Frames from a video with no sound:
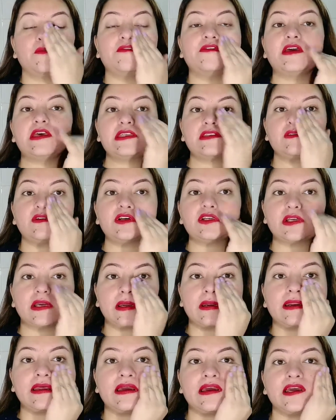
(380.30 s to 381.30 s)
फेस वॉश
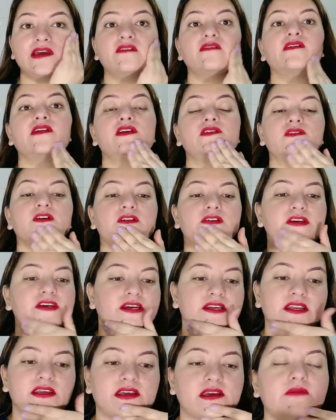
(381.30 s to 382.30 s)
करना है फेस वॉश
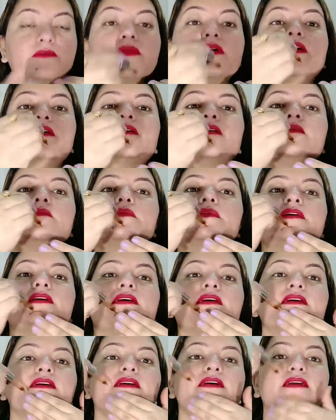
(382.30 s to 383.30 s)
करने के बाद आपने
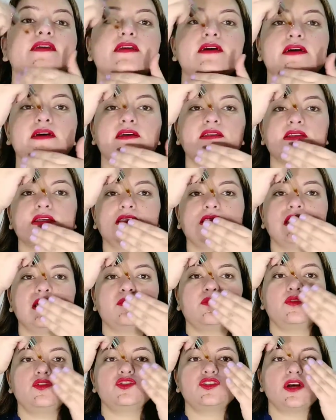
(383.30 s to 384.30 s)
ऐड करना है इसके अंदर
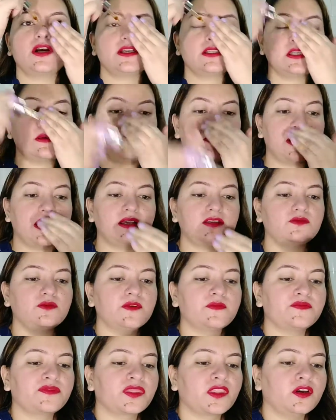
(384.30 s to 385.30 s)
आपको चार से पाँच
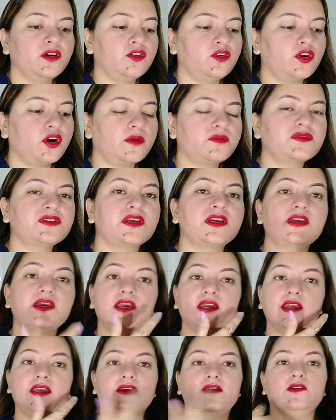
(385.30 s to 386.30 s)
ड्रॉप्स
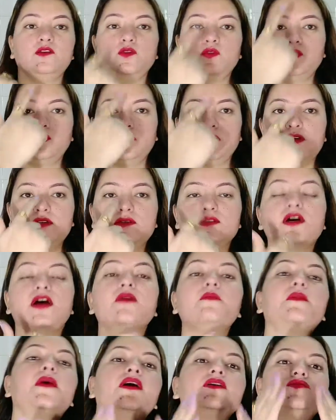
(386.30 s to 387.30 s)
चाहिए एक दो तीन
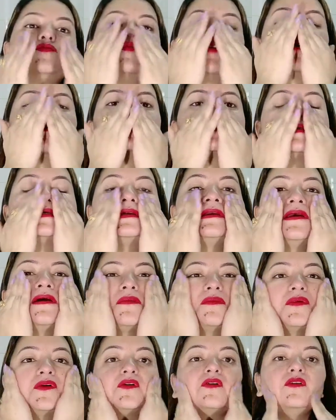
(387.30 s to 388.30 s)
चार पाँच ड्रॉप्स चाहिए
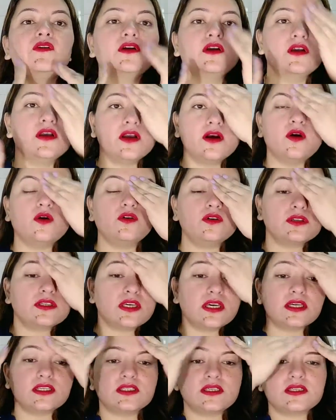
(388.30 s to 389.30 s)
आपको और
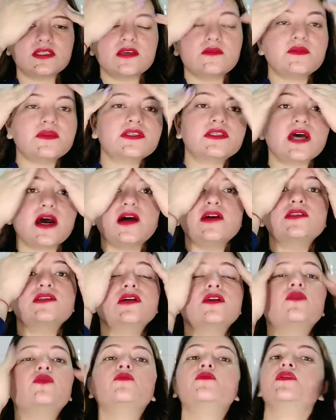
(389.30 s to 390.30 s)
उसकी अच्छे से मसाज
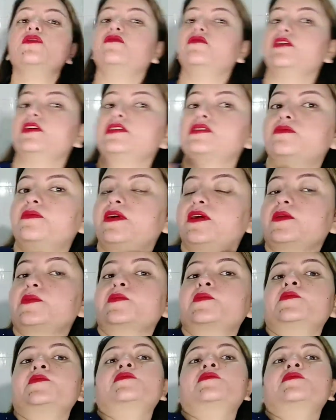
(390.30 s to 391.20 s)
करो अपने फेस पे